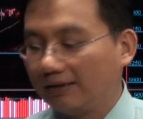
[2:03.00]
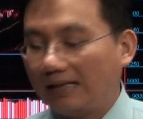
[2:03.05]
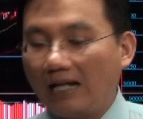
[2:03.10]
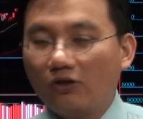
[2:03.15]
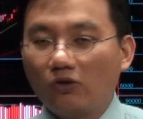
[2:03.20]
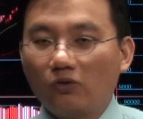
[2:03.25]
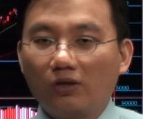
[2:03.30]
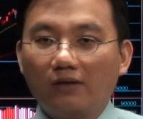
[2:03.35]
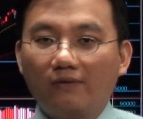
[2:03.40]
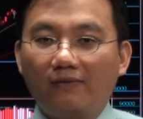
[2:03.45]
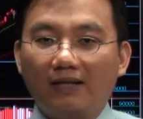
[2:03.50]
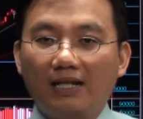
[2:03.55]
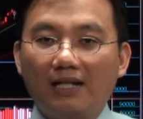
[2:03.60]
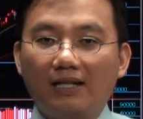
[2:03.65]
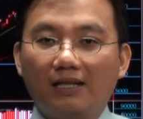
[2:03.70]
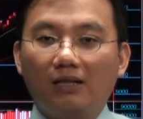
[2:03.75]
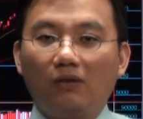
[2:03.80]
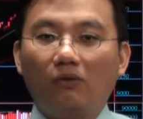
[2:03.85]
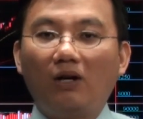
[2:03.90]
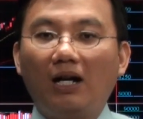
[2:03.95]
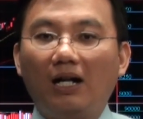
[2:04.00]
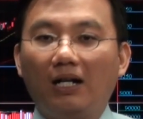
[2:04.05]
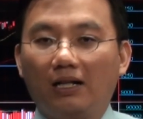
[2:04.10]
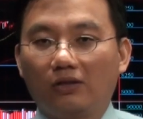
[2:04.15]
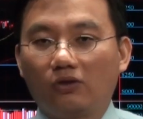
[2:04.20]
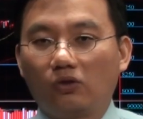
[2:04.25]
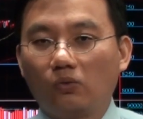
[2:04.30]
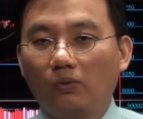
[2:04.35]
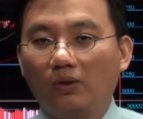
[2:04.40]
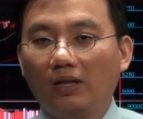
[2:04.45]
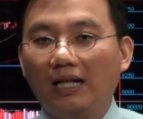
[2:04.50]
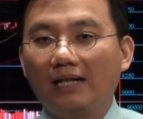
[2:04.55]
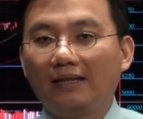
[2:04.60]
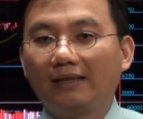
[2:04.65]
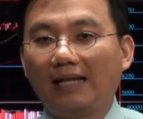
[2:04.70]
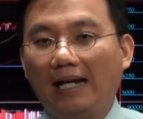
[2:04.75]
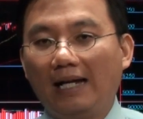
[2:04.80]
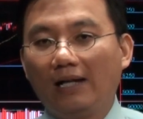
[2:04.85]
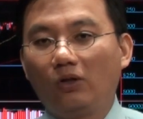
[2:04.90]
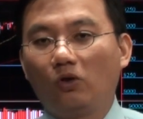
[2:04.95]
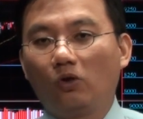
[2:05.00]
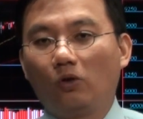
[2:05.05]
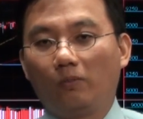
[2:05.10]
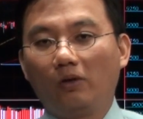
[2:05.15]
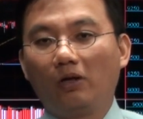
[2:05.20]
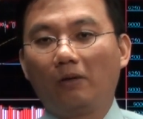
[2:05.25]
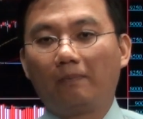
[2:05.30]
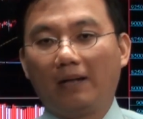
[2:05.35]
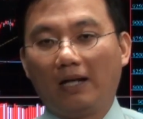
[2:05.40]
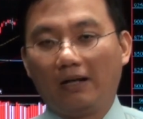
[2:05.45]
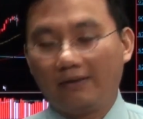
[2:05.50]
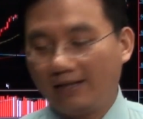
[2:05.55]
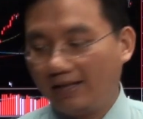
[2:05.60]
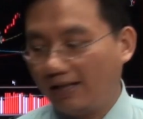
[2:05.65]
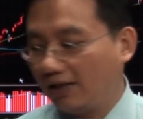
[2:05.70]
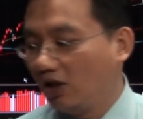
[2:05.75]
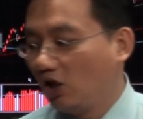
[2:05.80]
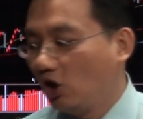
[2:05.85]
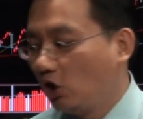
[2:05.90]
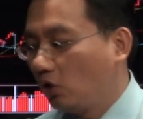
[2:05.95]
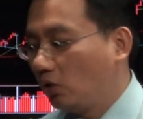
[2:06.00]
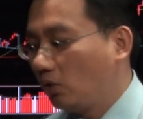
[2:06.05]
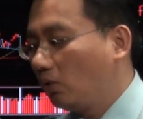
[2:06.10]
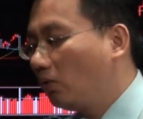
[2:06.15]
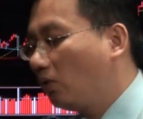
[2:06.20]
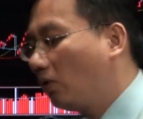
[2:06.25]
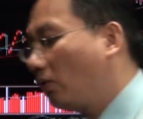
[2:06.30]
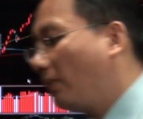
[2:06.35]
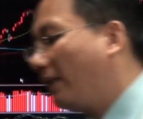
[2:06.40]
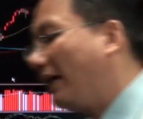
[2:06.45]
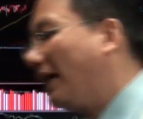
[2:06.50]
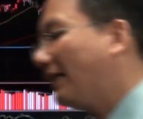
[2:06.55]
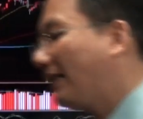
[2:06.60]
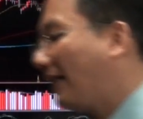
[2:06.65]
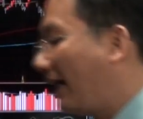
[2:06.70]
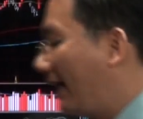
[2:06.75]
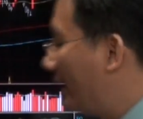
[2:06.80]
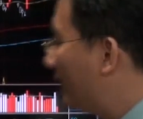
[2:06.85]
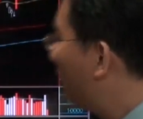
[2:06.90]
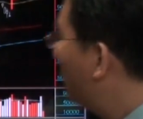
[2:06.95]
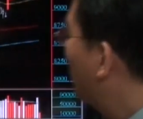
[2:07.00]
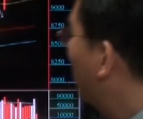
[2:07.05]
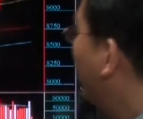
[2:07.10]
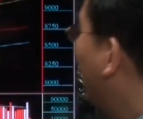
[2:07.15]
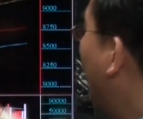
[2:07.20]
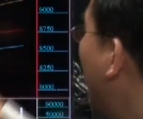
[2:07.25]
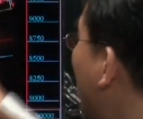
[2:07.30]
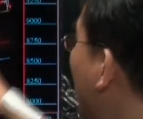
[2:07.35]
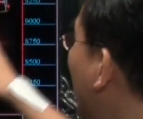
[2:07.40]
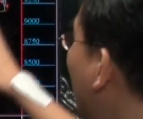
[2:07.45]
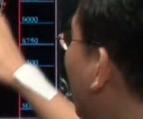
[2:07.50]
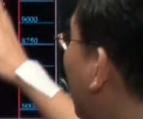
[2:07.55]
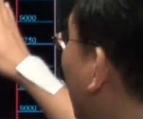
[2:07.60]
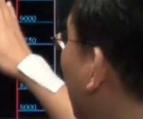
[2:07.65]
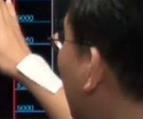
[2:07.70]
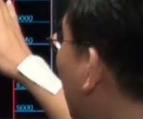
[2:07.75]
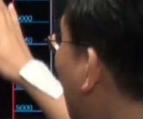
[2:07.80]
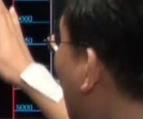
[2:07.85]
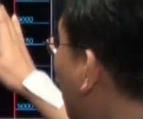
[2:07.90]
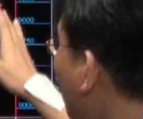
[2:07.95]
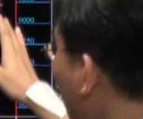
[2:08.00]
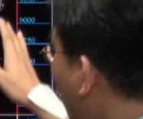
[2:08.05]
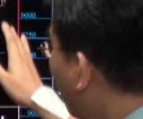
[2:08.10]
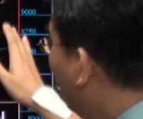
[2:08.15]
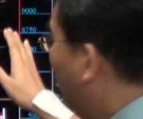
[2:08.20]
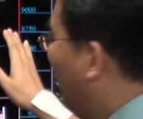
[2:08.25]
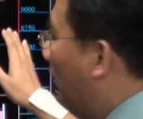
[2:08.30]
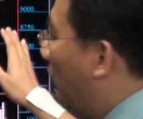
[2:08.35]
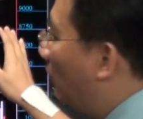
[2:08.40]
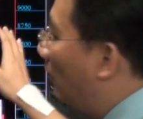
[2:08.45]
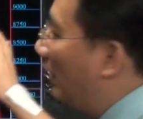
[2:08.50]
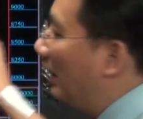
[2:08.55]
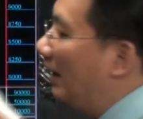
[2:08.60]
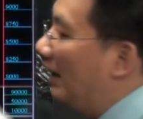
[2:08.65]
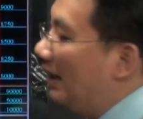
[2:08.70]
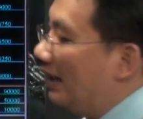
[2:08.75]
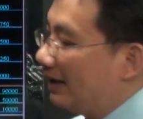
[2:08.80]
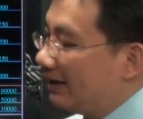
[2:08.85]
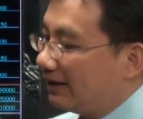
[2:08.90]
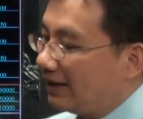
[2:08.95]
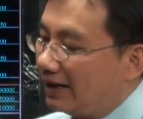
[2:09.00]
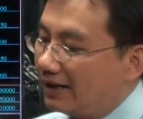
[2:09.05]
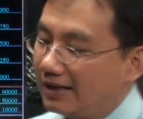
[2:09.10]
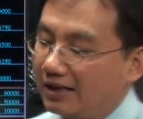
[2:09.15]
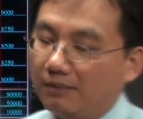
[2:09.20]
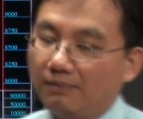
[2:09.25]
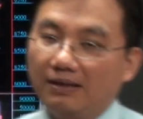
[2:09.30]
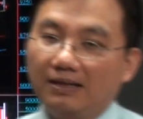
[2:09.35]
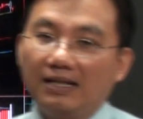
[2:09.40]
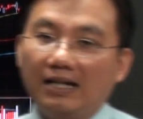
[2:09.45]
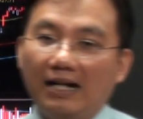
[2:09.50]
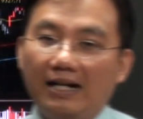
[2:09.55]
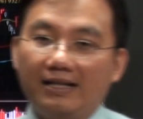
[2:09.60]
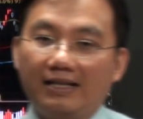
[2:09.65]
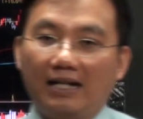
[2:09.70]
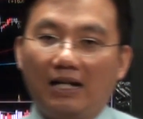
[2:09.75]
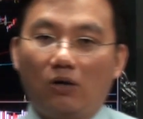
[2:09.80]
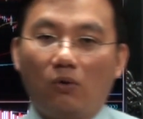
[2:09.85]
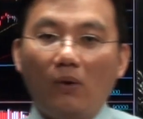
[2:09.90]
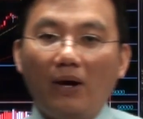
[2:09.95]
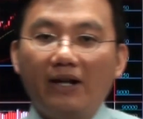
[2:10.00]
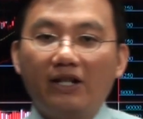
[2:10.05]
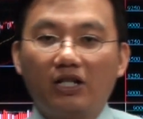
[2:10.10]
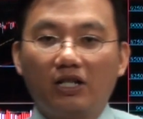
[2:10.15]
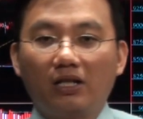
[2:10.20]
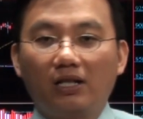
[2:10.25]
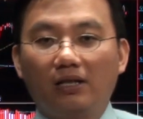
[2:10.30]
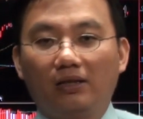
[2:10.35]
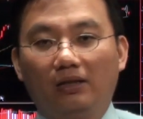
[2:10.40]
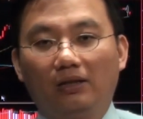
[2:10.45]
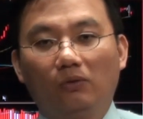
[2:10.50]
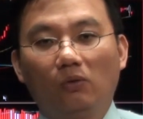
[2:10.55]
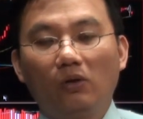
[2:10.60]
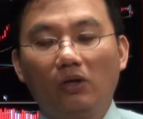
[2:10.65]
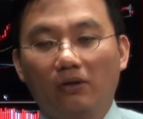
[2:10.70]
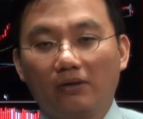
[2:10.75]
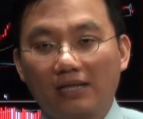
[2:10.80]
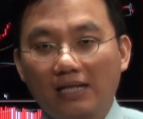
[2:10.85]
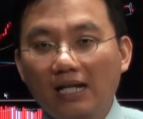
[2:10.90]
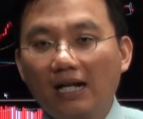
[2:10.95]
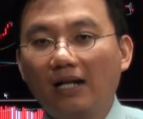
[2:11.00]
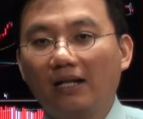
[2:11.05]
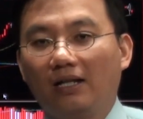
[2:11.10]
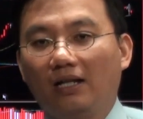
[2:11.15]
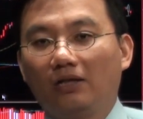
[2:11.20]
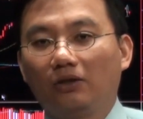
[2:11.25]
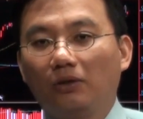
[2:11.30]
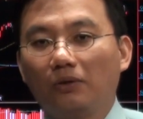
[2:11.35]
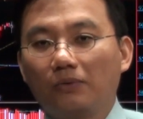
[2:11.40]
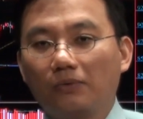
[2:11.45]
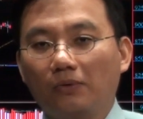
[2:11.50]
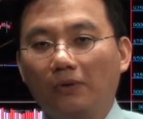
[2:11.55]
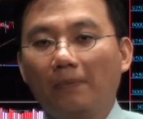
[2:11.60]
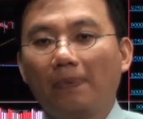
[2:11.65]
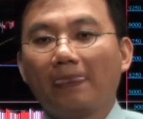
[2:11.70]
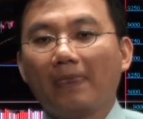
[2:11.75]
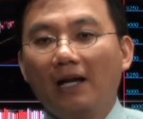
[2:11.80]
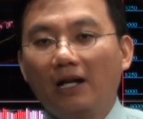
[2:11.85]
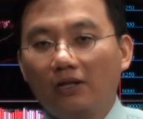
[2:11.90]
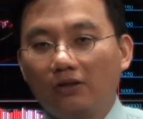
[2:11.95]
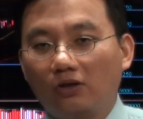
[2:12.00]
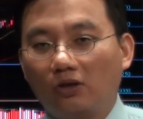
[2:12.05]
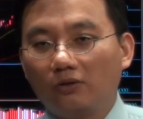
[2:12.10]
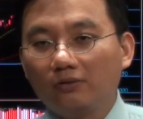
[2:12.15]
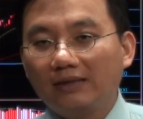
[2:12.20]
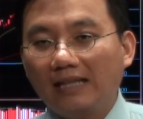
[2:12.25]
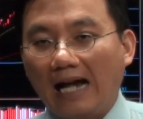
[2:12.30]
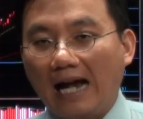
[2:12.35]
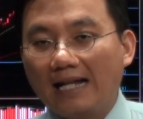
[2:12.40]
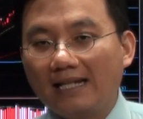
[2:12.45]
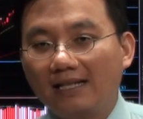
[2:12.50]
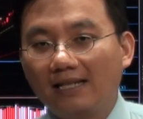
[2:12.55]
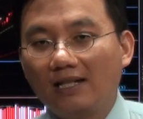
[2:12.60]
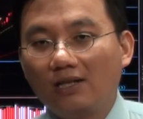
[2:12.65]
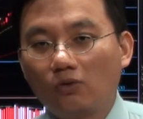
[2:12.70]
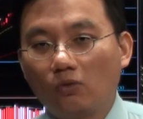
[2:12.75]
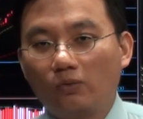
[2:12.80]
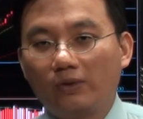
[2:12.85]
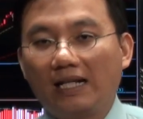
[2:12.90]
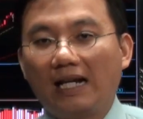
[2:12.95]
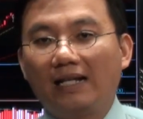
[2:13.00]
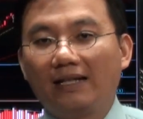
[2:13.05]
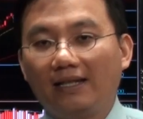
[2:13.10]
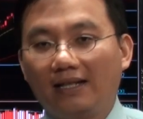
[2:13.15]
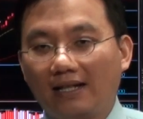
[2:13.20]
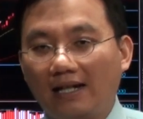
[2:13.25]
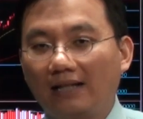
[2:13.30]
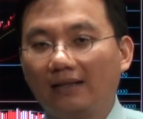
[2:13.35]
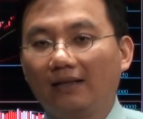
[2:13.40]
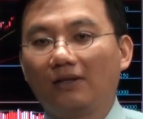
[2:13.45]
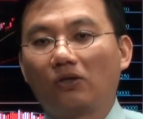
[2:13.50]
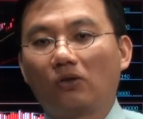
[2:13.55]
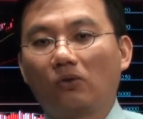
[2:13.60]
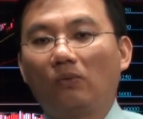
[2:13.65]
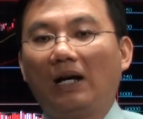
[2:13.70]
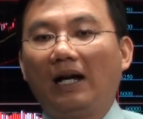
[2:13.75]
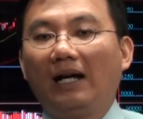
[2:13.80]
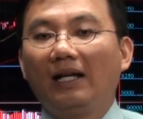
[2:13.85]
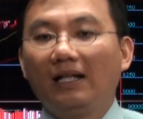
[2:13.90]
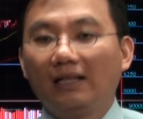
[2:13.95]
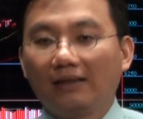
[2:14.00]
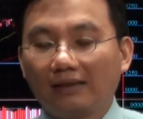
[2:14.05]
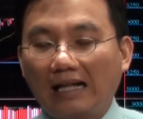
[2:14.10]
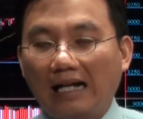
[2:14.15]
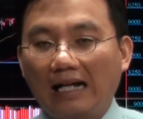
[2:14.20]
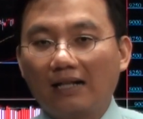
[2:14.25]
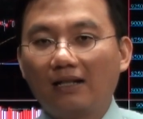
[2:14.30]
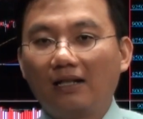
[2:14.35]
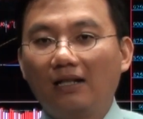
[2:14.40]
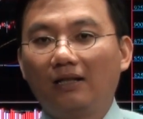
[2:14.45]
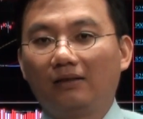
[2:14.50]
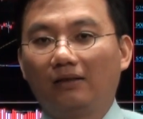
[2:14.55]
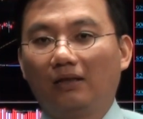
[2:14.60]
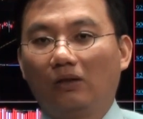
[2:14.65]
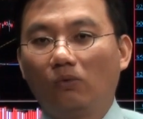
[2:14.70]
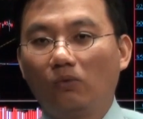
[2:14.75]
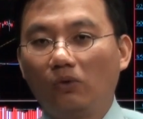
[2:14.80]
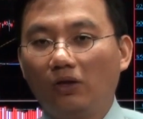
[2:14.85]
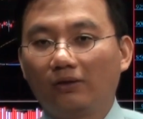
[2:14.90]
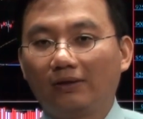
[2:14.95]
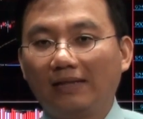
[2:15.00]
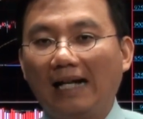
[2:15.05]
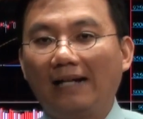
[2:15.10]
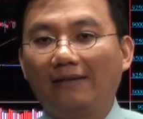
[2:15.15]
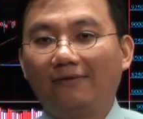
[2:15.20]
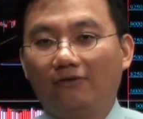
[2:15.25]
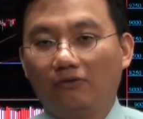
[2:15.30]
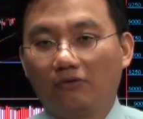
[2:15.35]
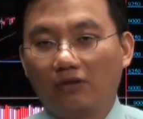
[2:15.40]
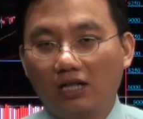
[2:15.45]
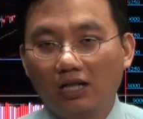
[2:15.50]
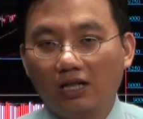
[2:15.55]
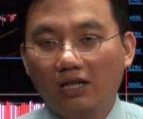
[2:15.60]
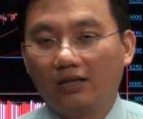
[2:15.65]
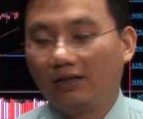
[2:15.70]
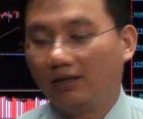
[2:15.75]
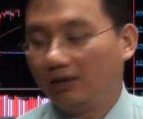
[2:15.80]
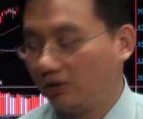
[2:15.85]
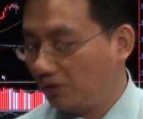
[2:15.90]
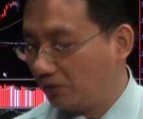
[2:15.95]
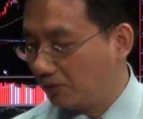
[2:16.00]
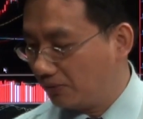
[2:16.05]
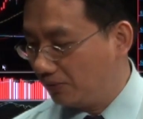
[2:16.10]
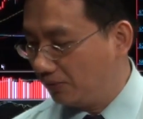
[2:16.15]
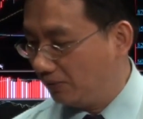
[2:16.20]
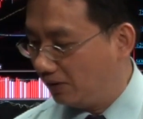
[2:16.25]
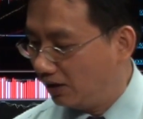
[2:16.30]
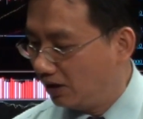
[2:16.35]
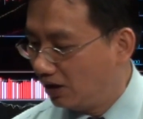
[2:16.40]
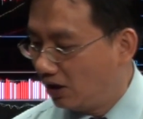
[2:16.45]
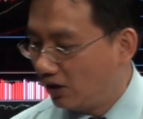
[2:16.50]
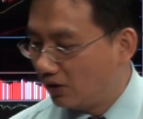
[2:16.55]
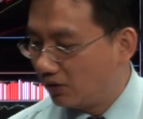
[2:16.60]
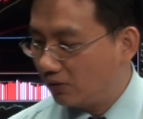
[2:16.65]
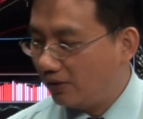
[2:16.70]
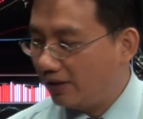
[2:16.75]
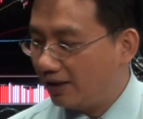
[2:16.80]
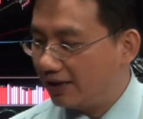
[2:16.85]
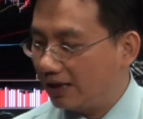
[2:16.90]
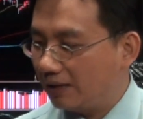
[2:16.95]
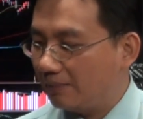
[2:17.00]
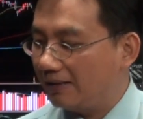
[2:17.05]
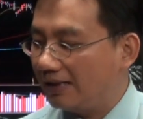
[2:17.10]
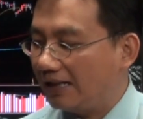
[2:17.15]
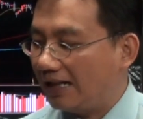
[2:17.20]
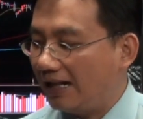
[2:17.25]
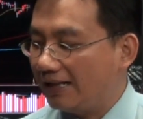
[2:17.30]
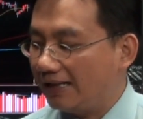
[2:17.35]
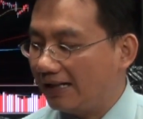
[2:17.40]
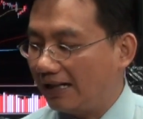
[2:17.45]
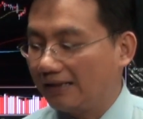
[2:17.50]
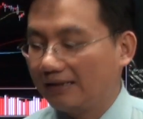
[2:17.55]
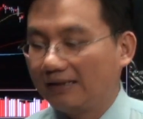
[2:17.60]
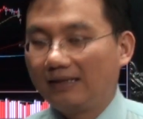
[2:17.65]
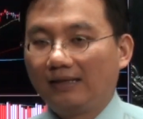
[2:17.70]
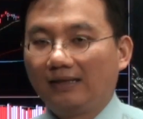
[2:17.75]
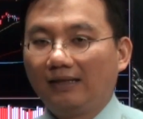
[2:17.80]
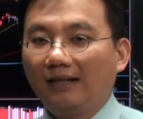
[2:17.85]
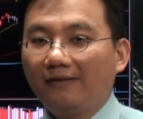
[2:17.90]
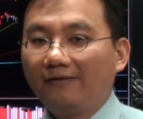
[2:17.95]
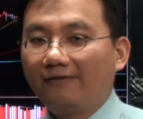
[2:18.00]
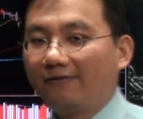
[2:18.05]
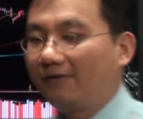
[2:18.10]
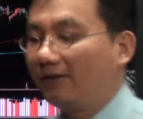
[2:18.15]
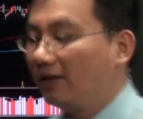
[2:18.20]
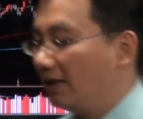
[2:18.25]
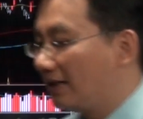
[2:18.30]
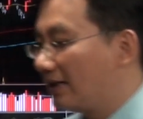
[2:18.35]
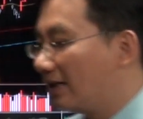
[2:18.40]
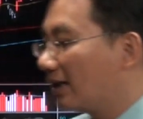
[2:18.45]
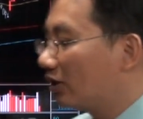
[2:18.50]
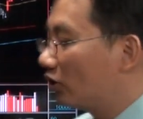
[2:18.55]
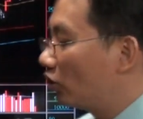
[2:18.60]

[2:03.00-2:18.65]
个大趋势方向性的话，注意看台股有没有表现。如果未来台股连续的重挫的话，那基本上来讲，外资可能会有撤离的动作。从台积电股价你也看得出来，它可能会有大幅撤离的动作。所以基本上来讲，只要符合这个